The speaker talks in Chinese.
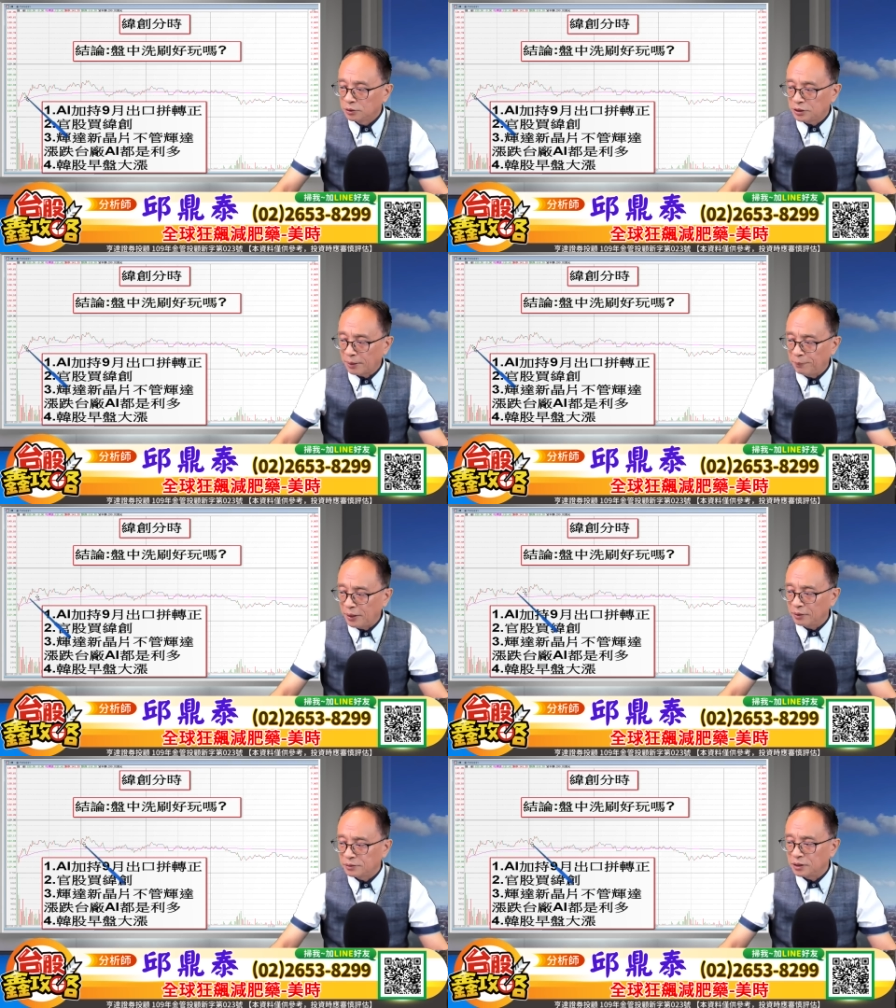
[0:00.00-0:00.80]
加
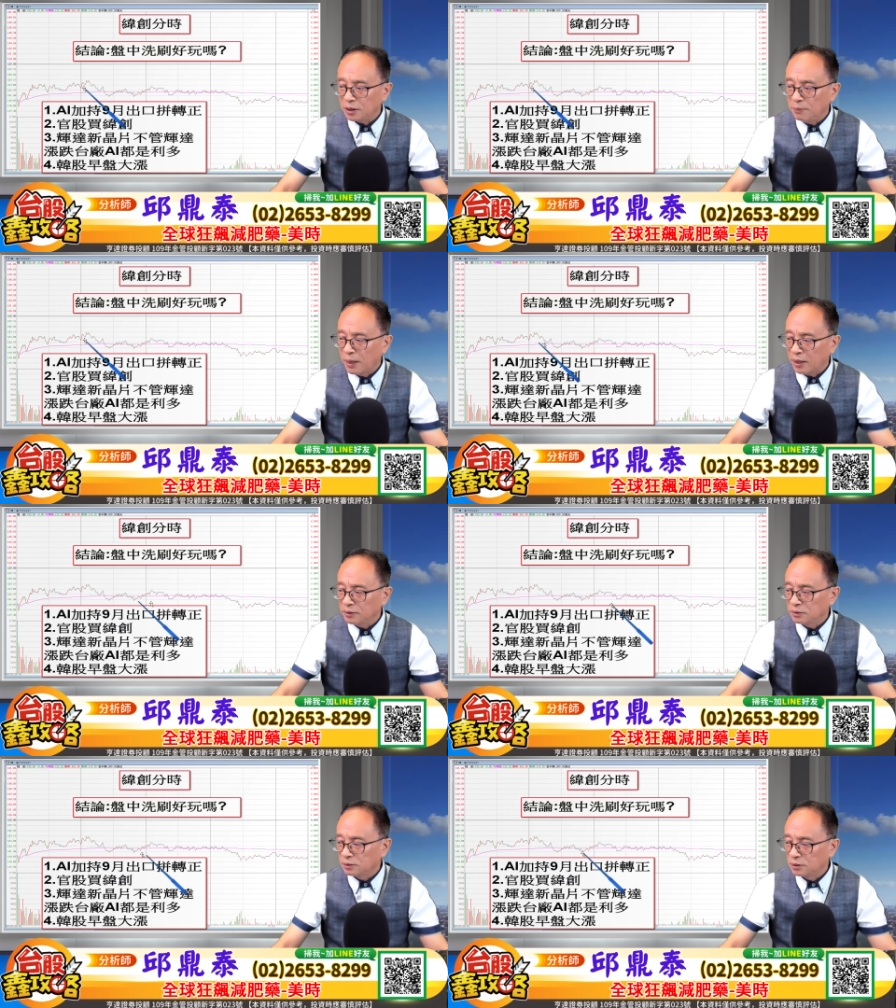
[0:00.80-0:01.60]
倍，这里
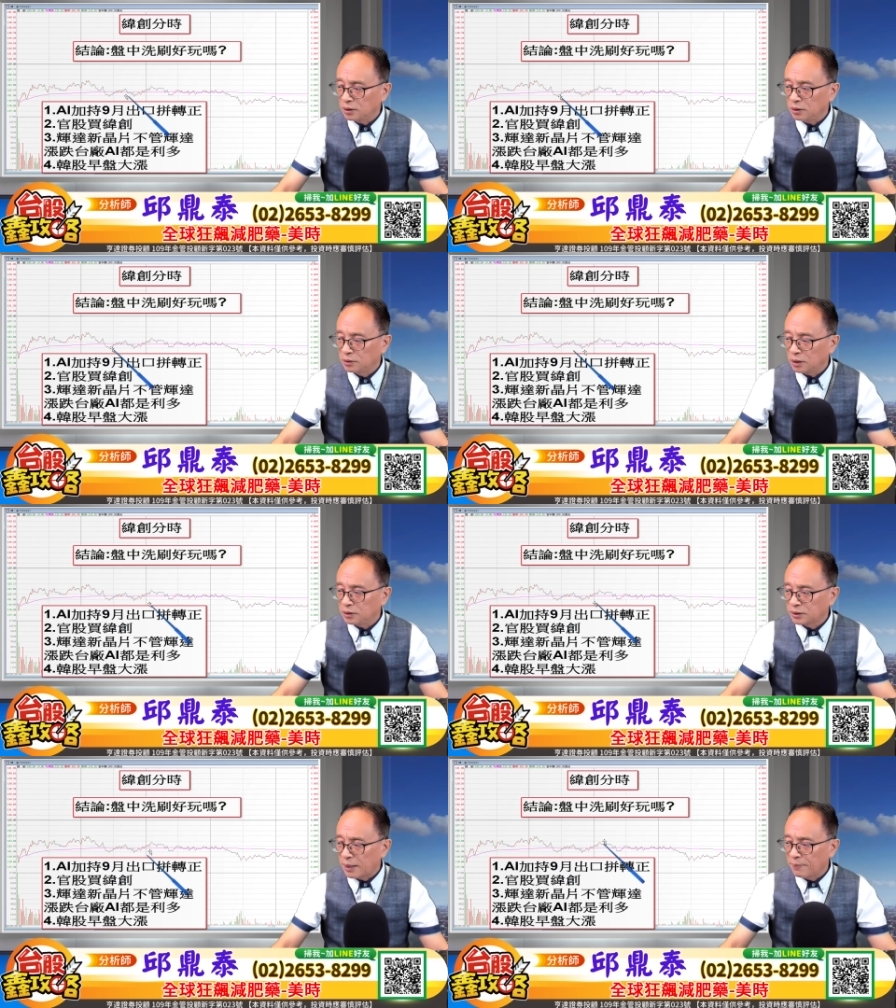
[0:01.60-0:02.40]
卖，这里这里
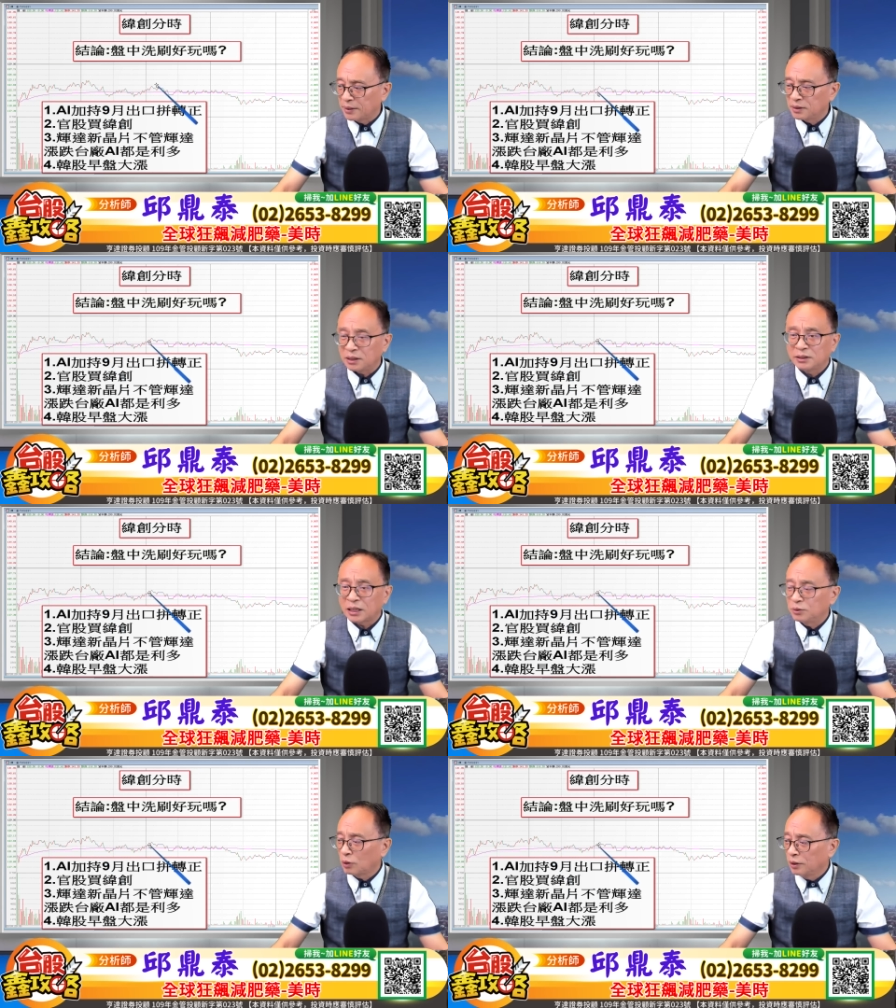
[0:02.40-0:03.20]
再买，这里
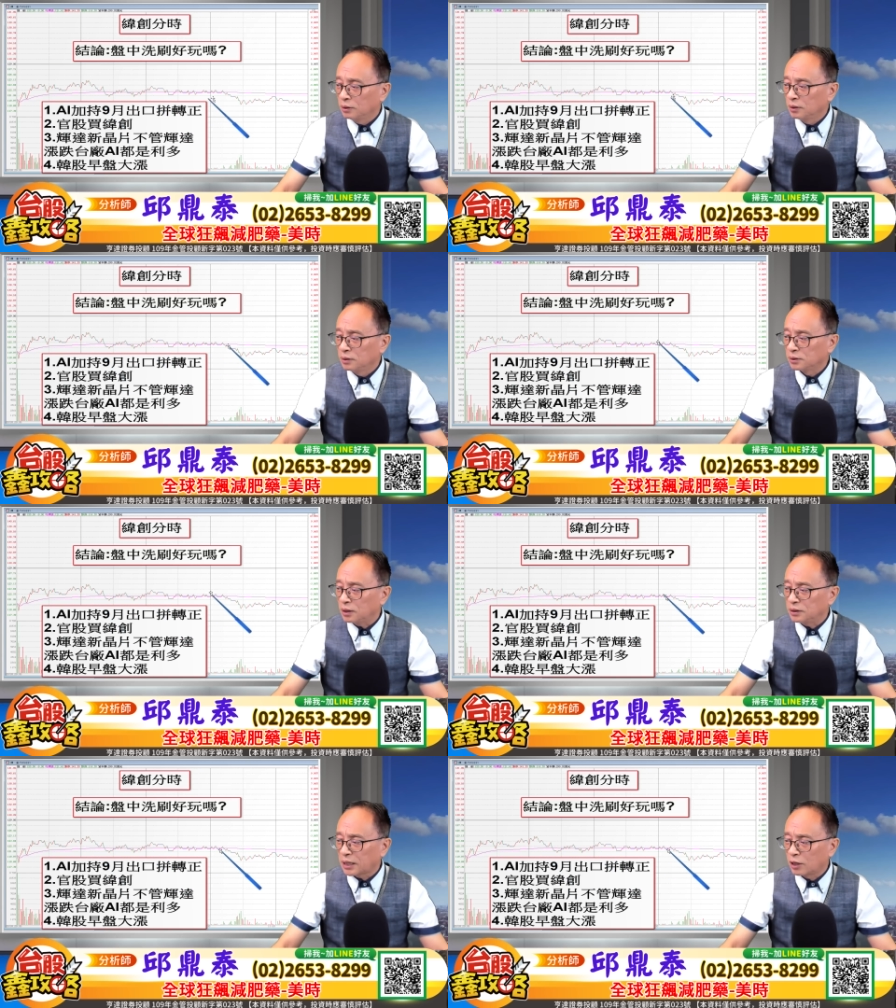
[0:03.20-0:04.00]
再赚，这
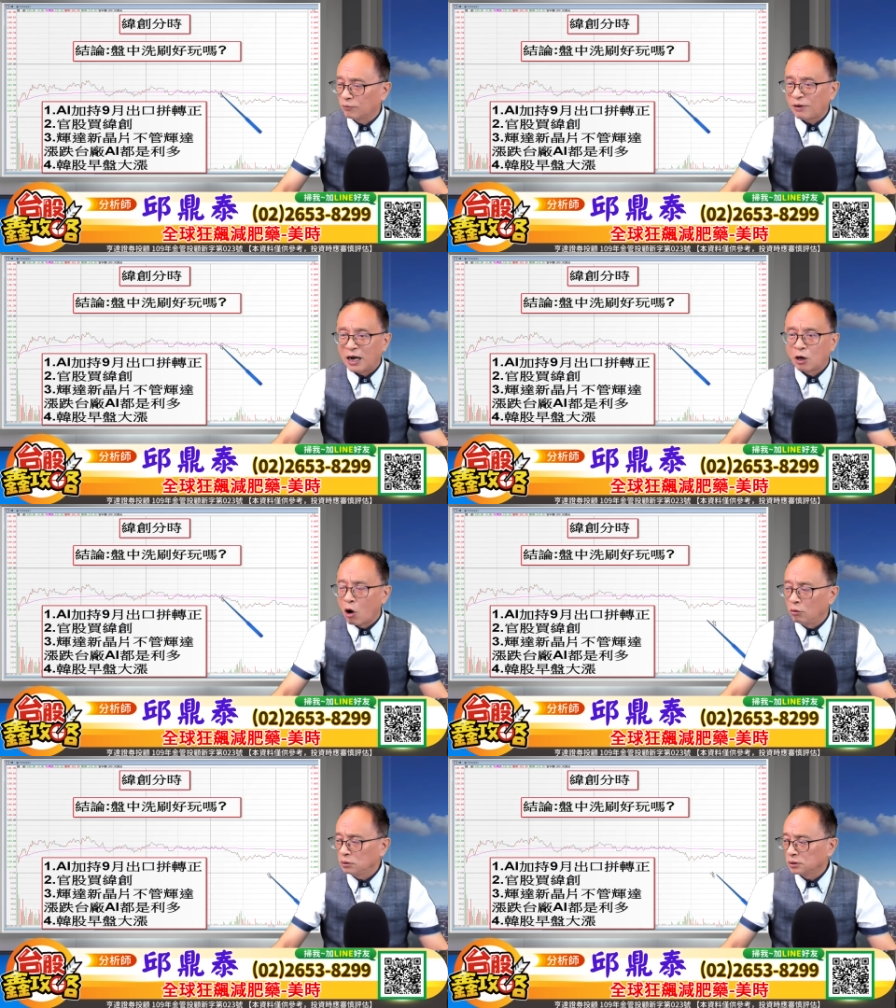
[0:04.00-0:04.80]
里再放
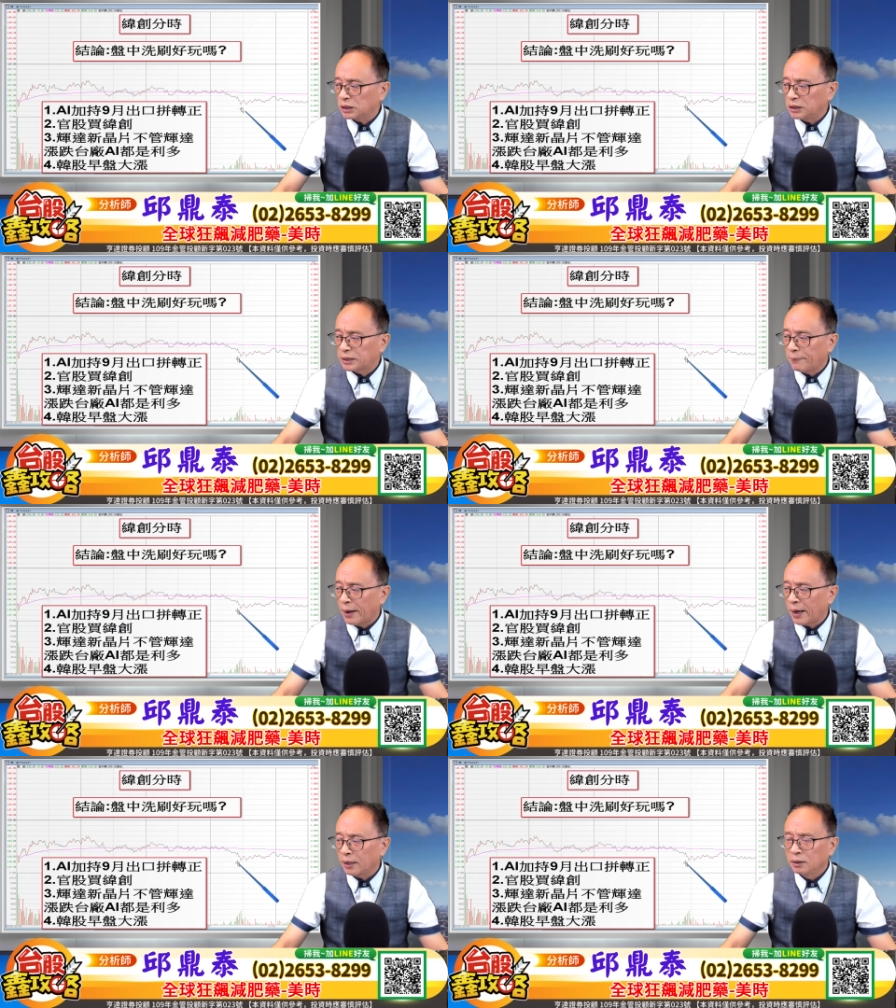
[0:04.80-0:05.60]
空，这里再
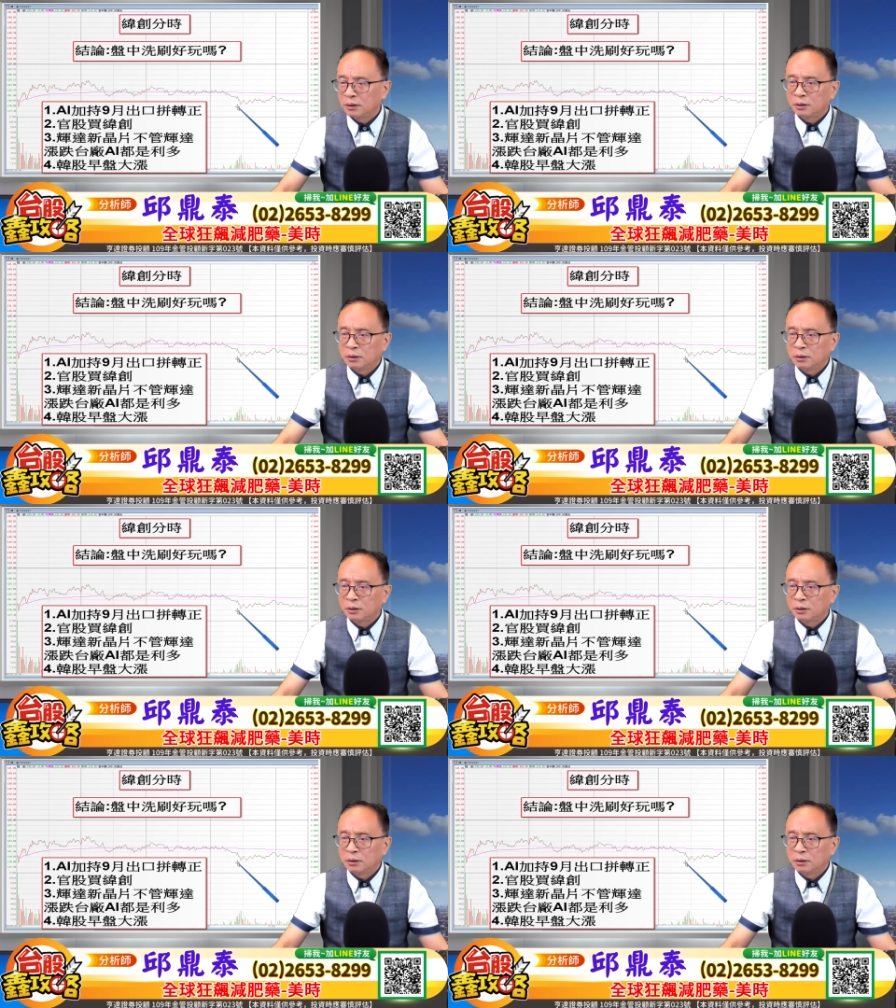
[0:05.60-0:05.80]
买。